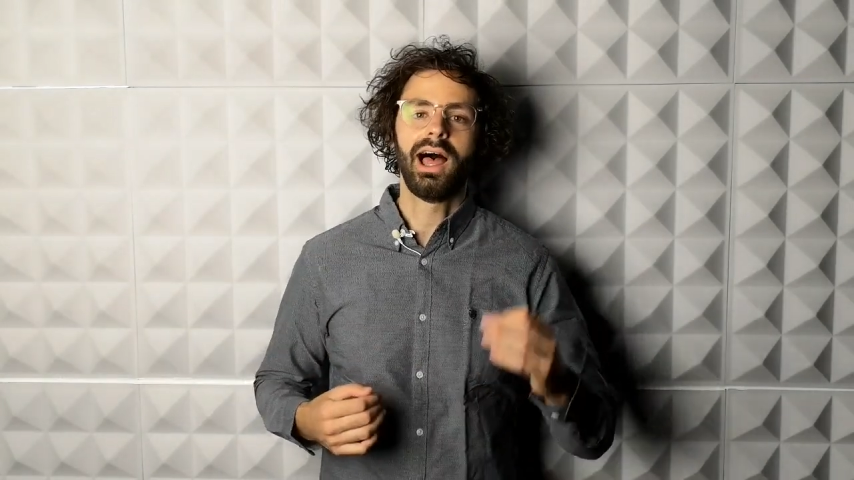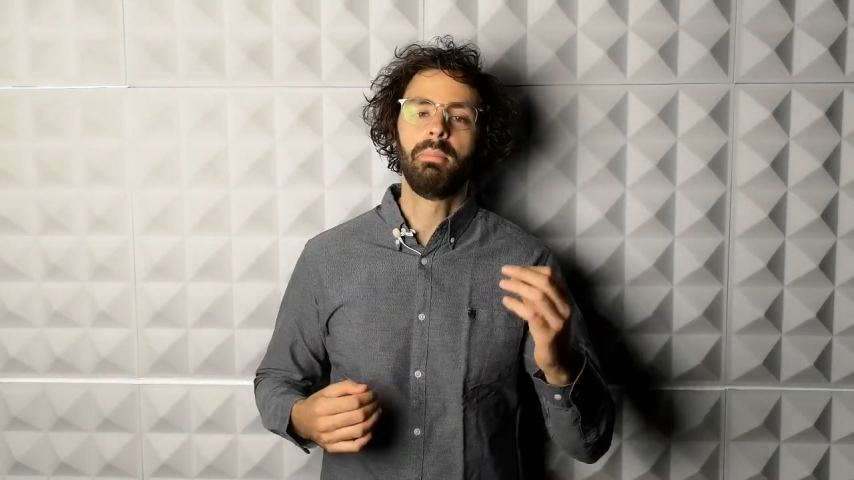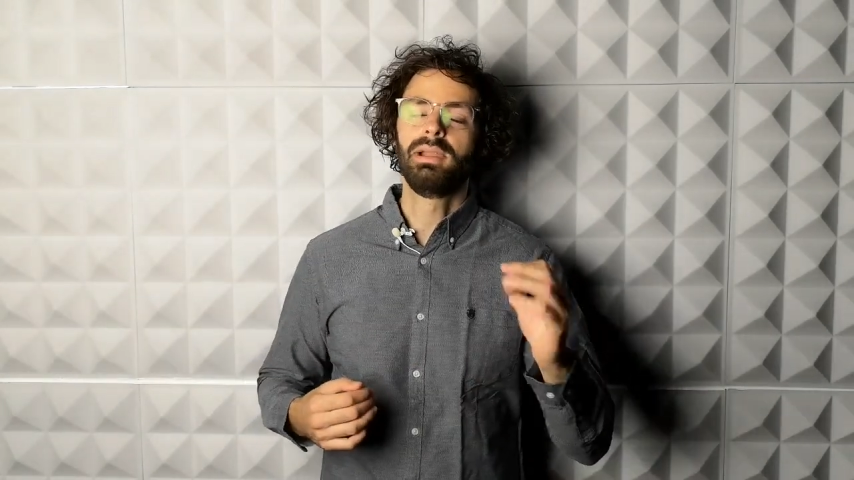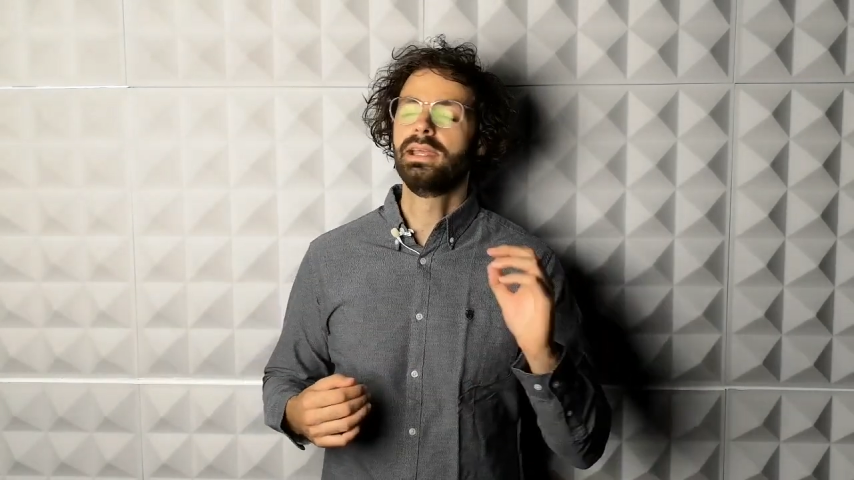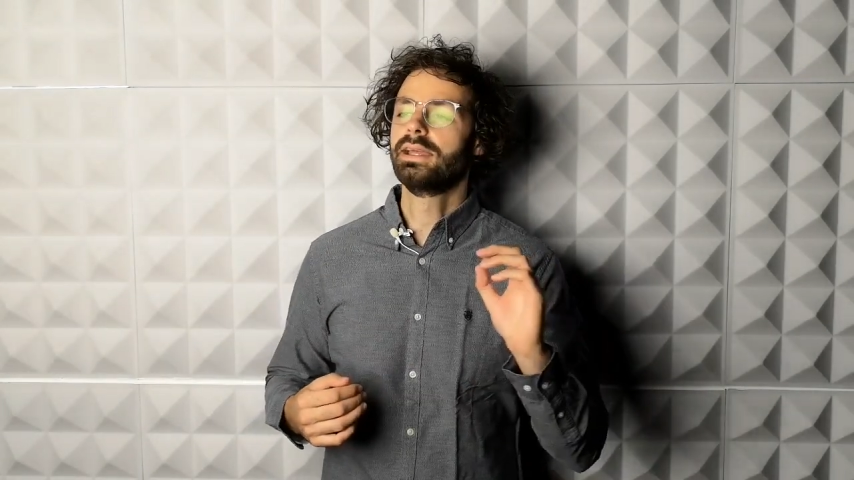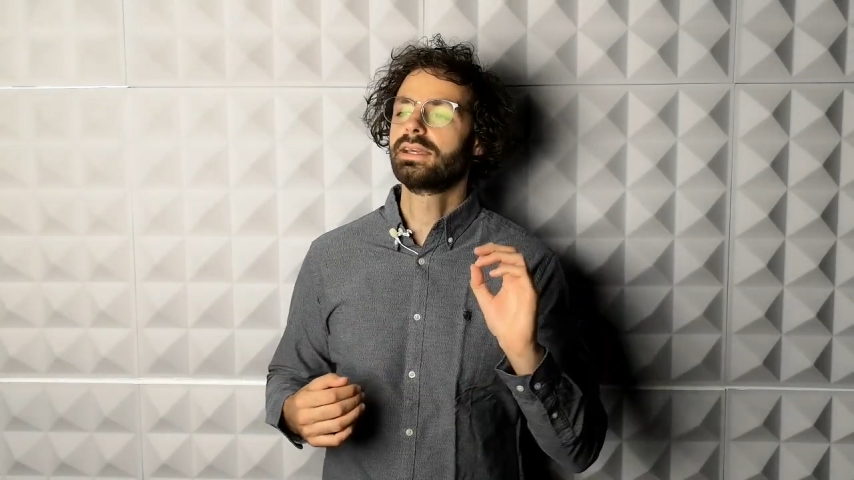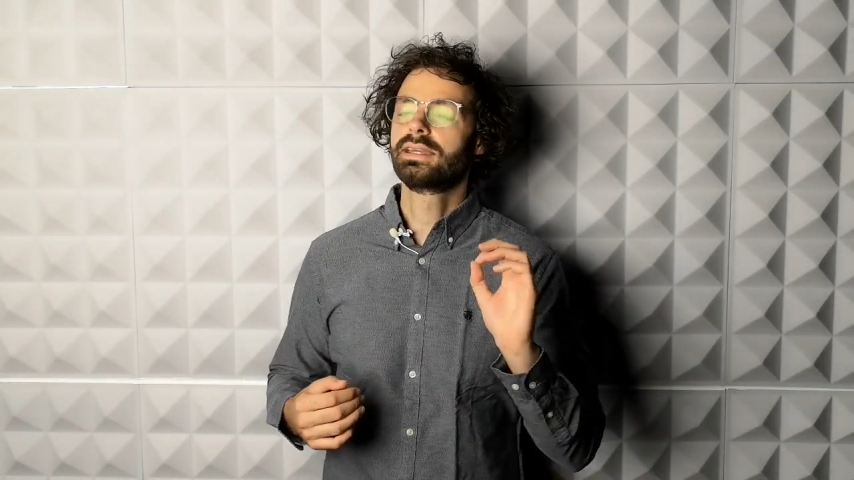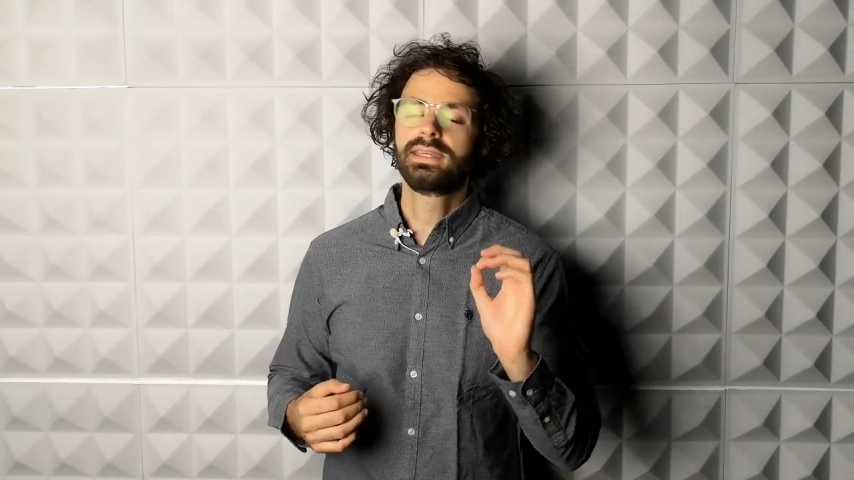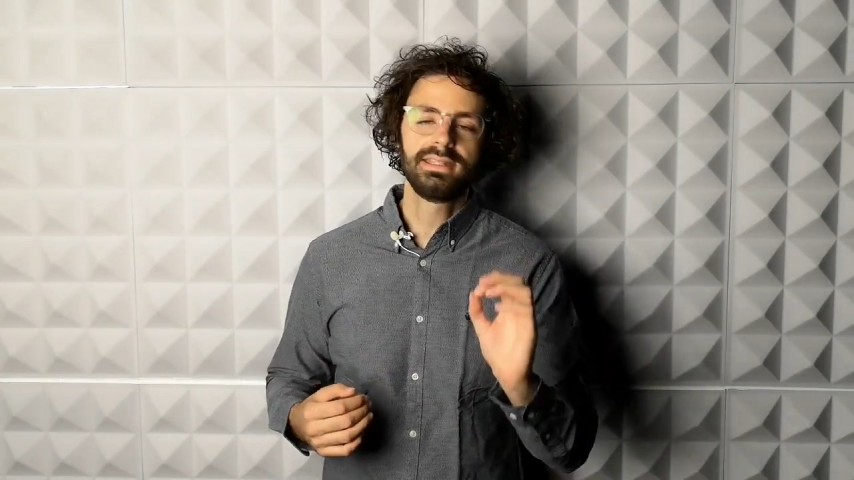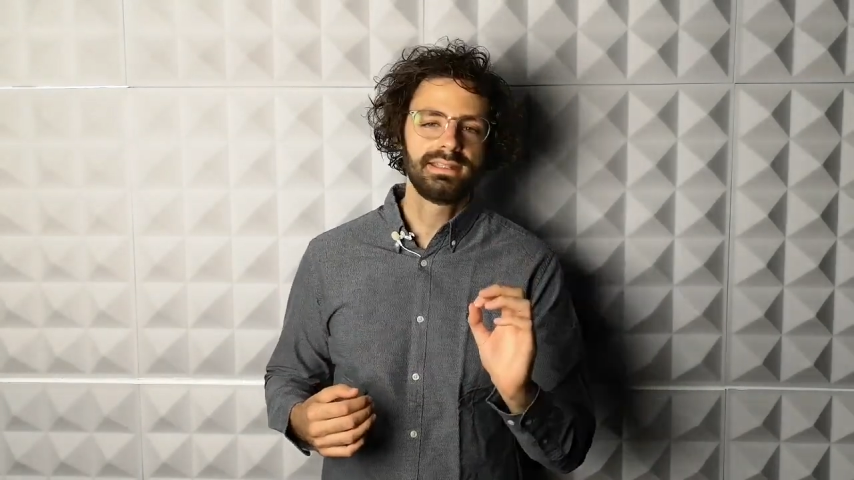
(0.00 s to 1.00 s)
appelés
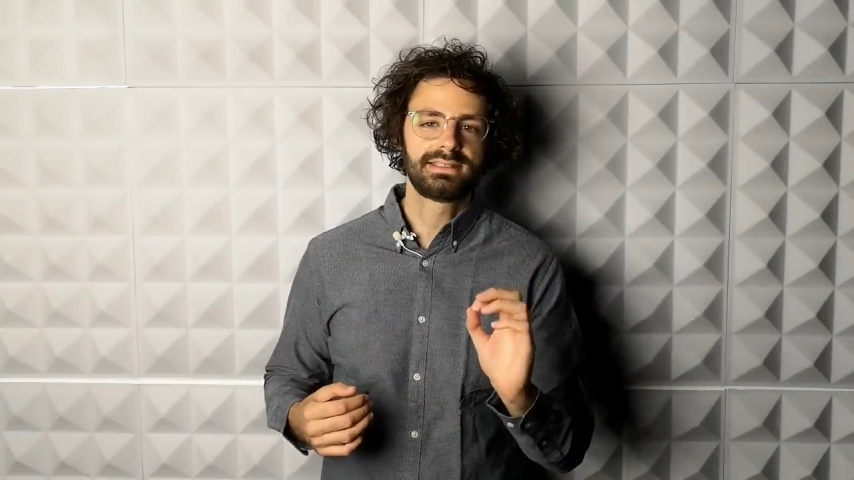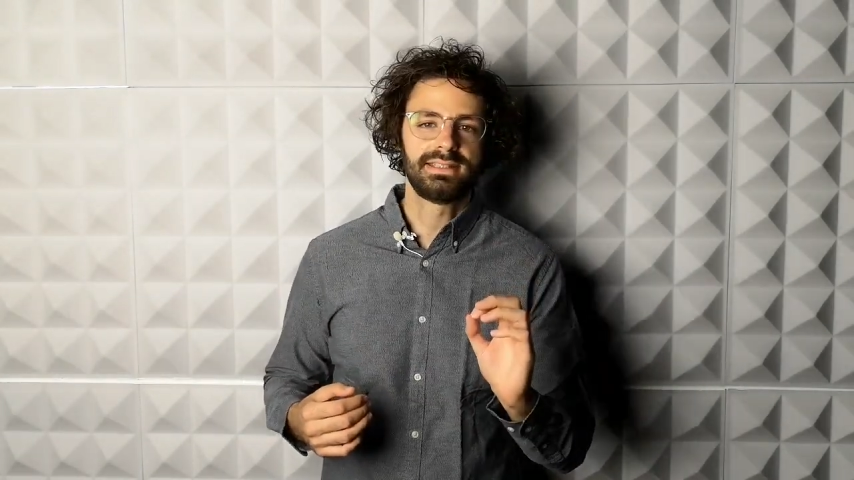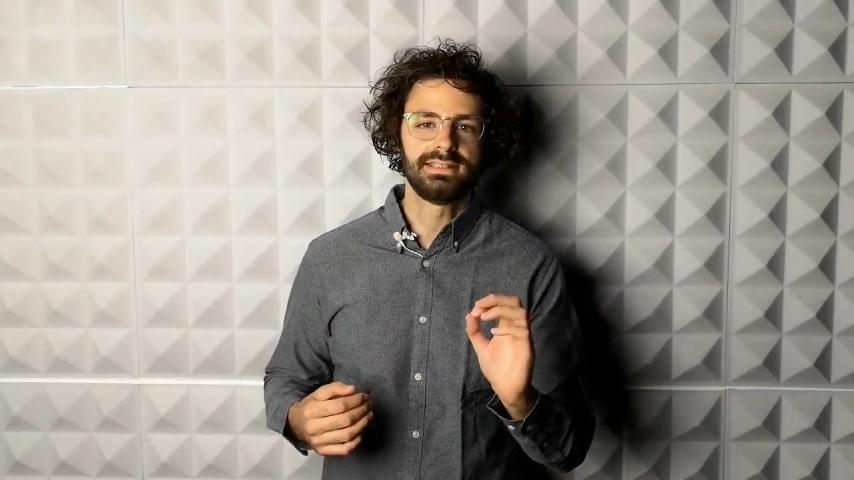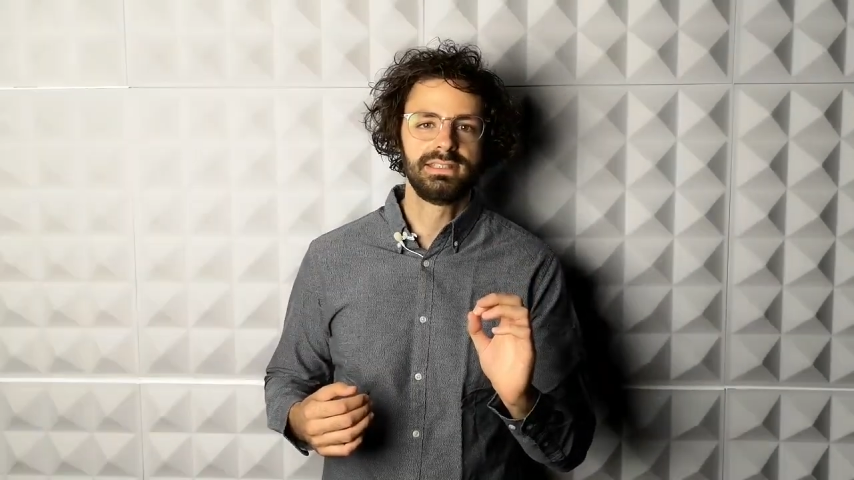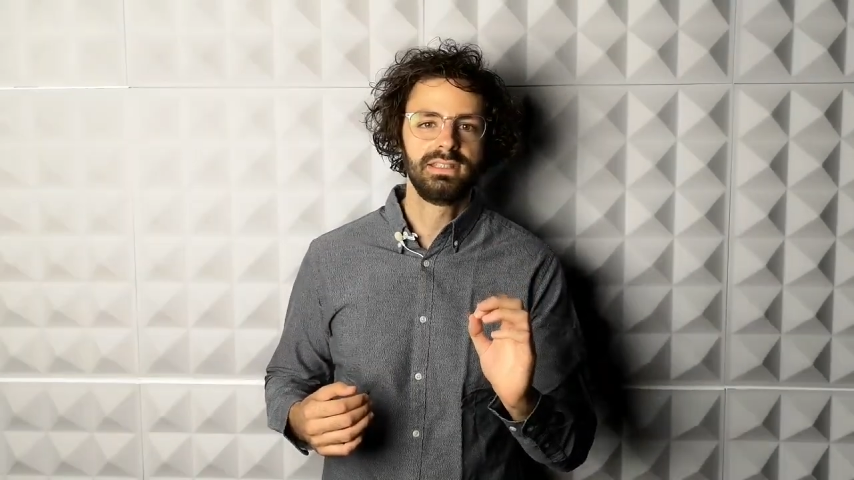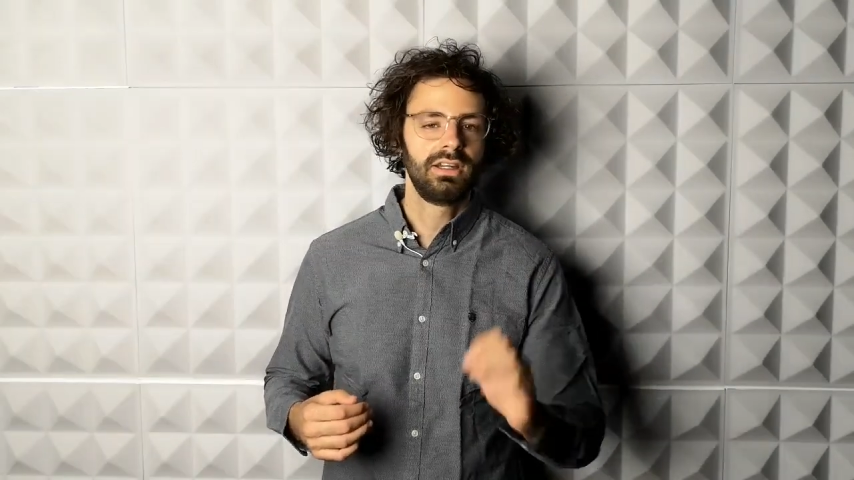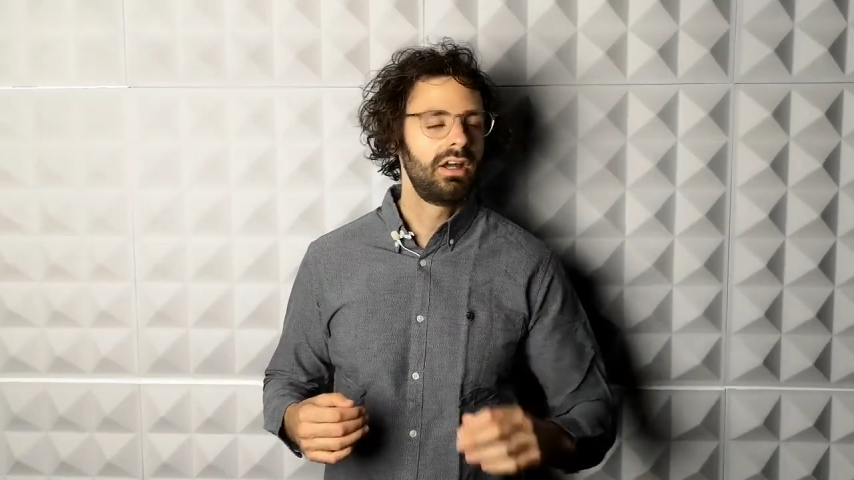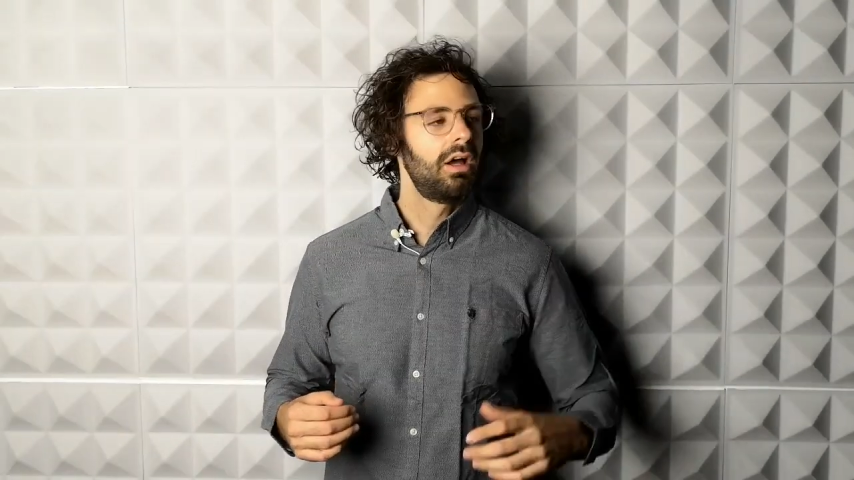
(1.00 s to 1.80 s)
kinesthésie,